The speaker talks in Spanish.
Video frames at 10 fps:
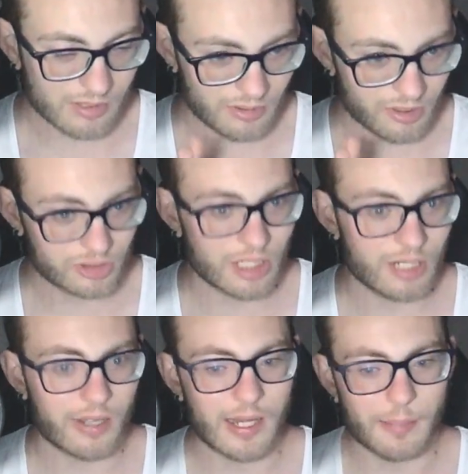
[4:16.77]
No sé lo
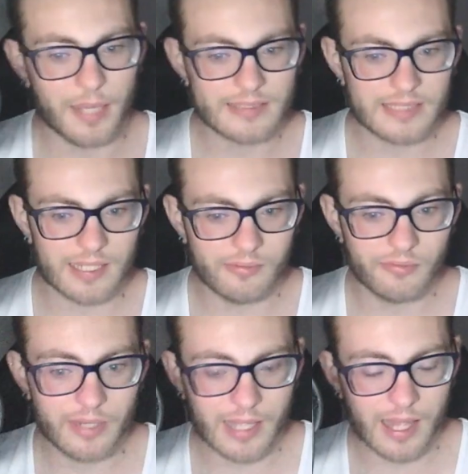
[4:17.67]
que le pasa que un
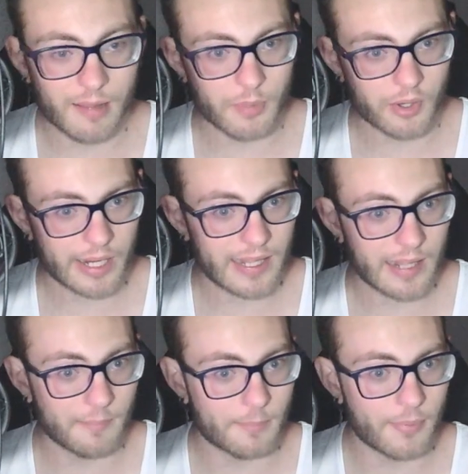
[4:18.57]
día, por
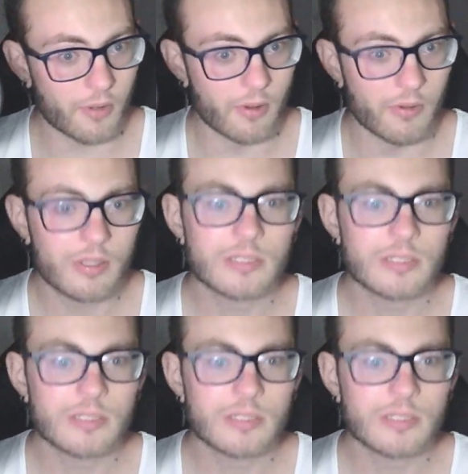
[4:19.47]
ejemplo,